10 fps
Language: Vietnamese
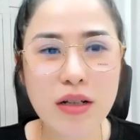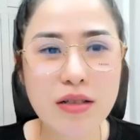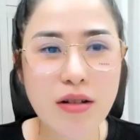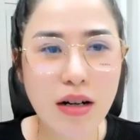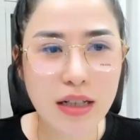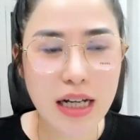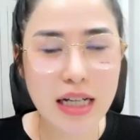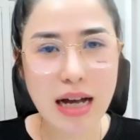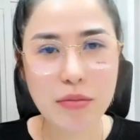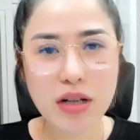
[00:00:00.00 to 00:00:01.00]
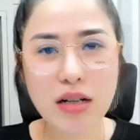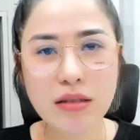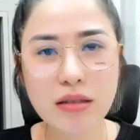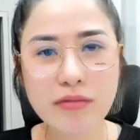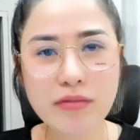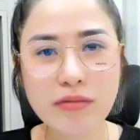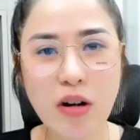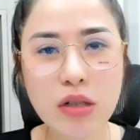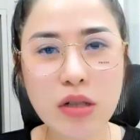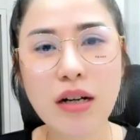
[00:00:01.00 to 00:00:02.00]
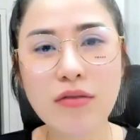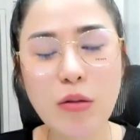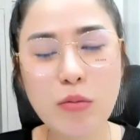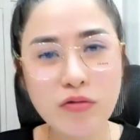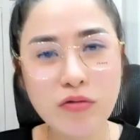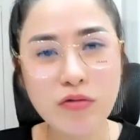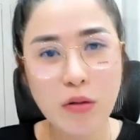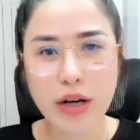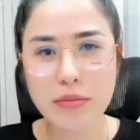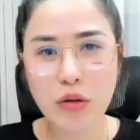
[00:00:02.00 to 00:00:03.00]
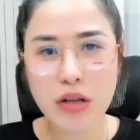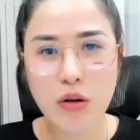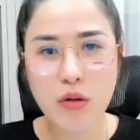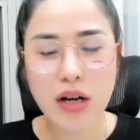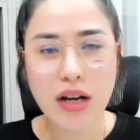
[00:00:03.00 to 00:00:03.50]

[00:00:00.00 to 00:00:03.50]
Trước khi giảm cân vòng ngực, vòng vòng một của em bao nhiêu,